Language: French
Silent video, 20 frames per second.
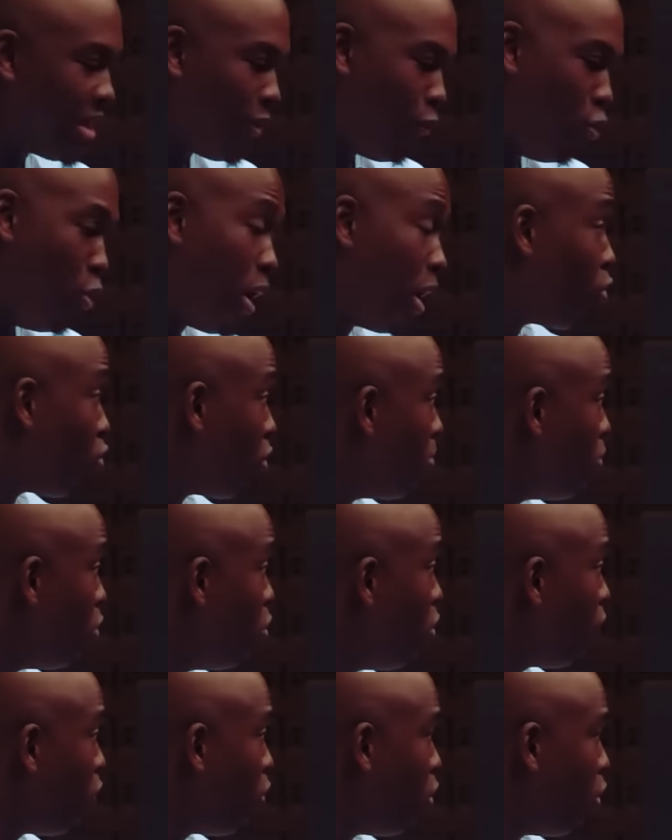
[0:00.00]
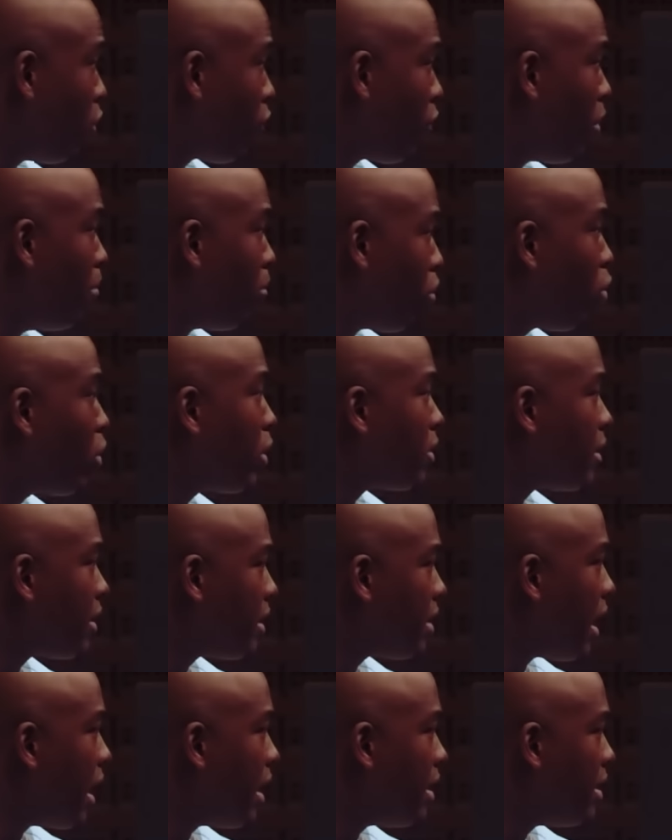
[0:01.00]
que si nous pouvons vous retirer des limites de la
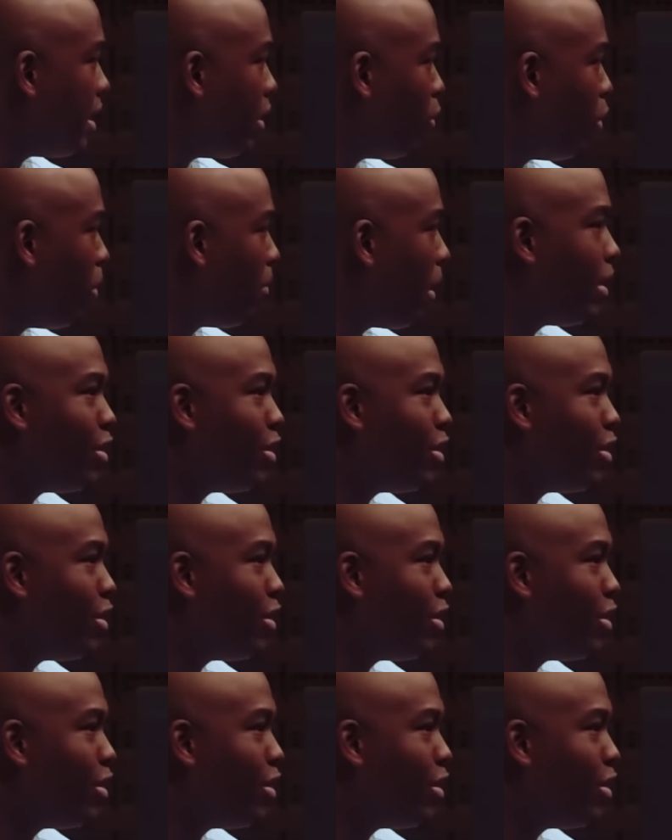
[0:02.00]
société, nous vous